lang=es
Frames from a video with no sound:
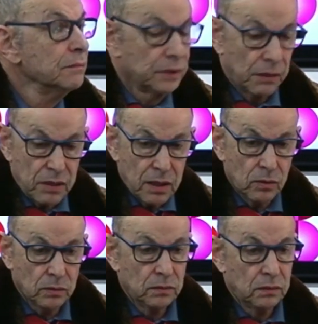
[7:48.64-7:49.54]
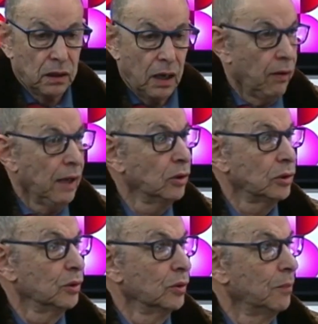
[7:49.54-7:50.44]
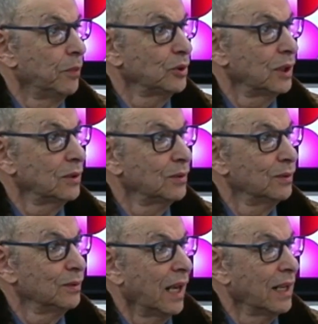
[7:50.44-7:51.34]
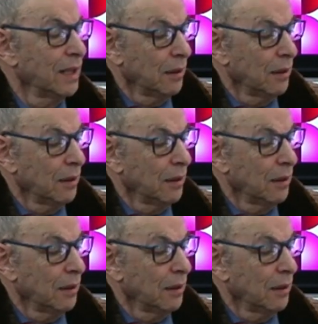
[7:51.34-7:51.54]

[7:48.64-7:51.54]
se vino abajo todo el proceso. Ahí